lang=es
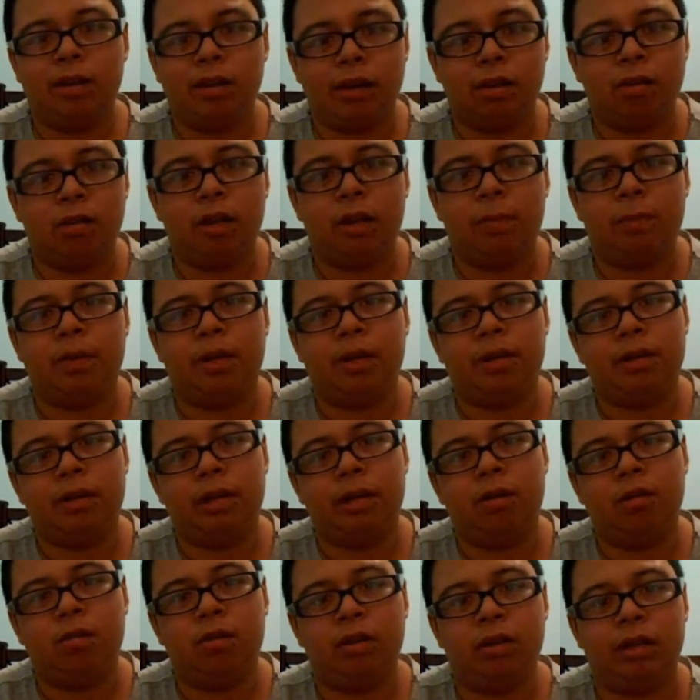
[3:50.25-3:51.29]
algo de más que
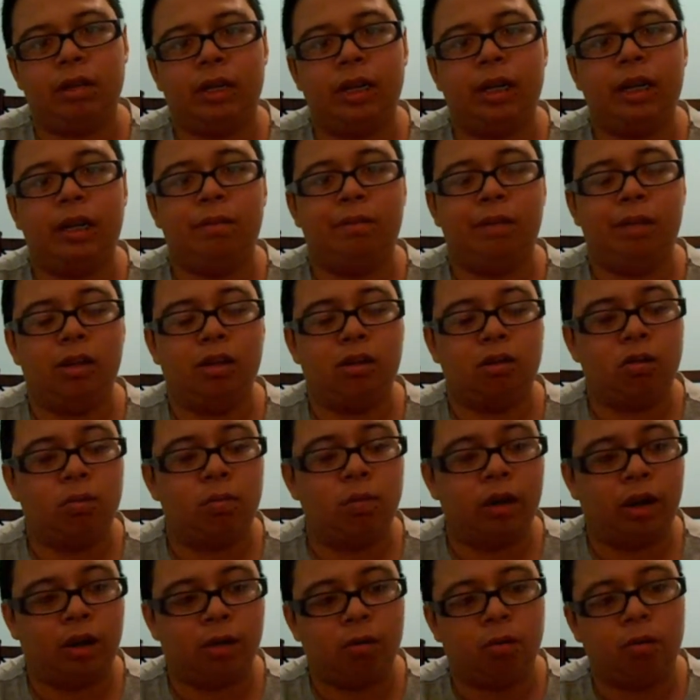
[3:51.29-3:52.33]
no sale en el video como
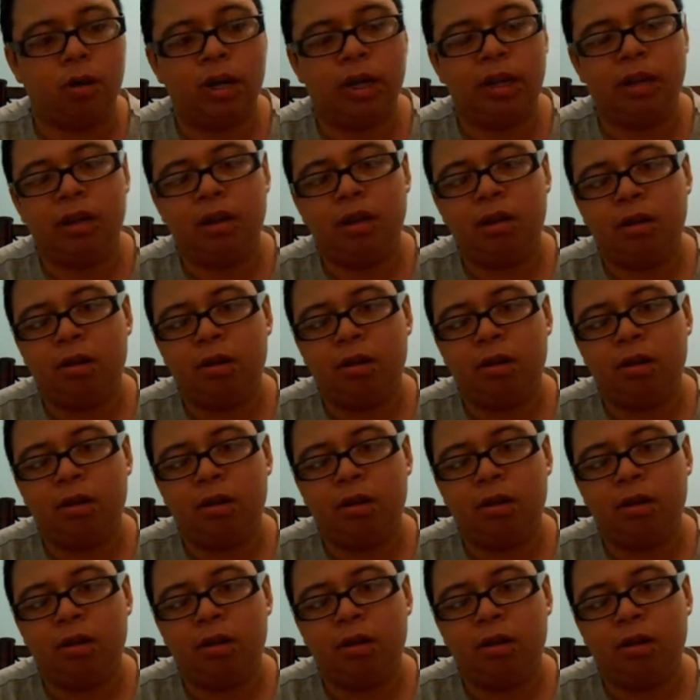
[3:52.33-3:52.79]
errores